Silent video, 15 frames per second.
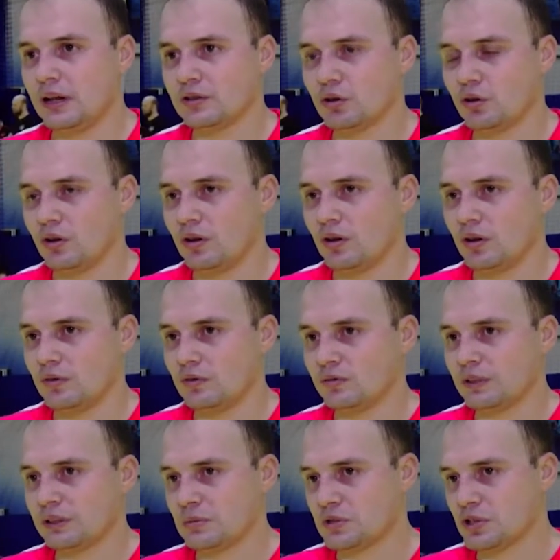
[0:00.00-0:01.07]
Но
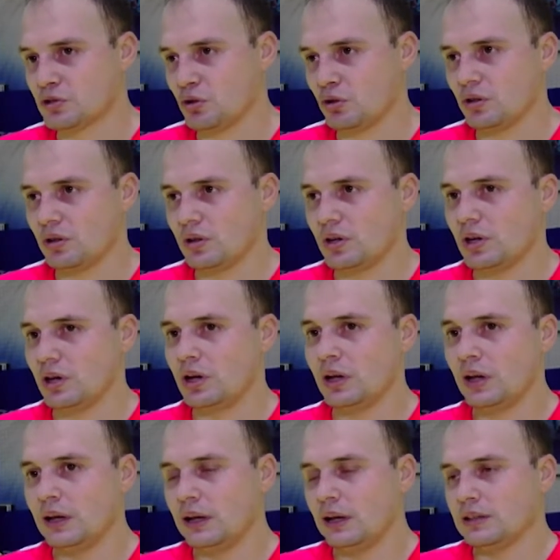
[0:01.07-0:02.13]
в этом сезоне,
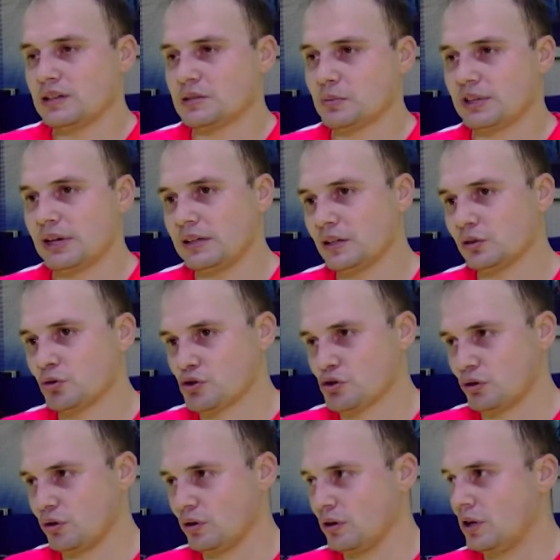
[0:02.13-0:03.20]
несмотря на то,
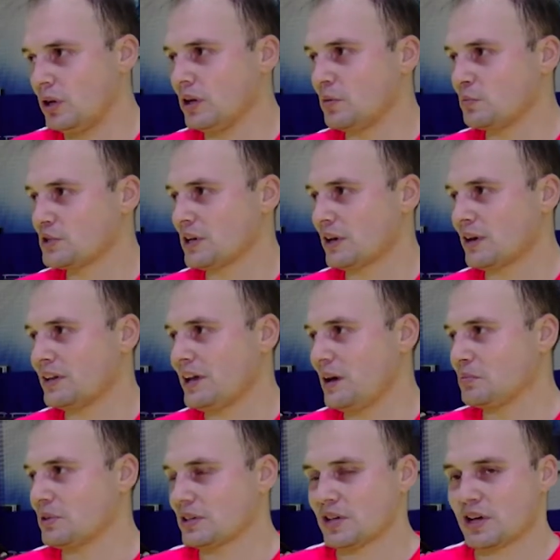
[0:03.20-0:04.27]
что мы
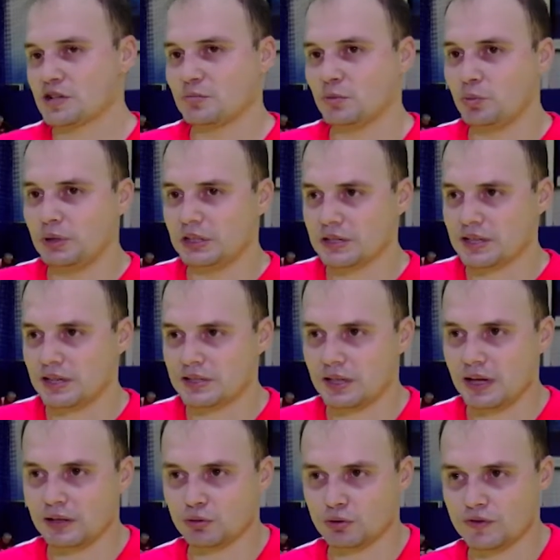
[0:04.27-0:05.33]
сохраняем, так скажем, любительский
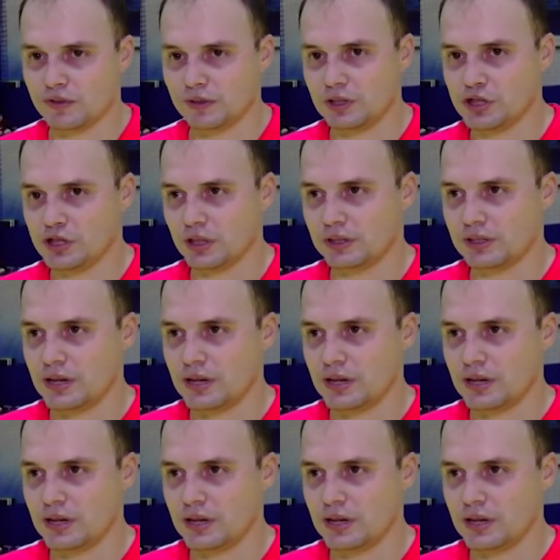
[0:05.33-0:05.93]
статус, в отличие от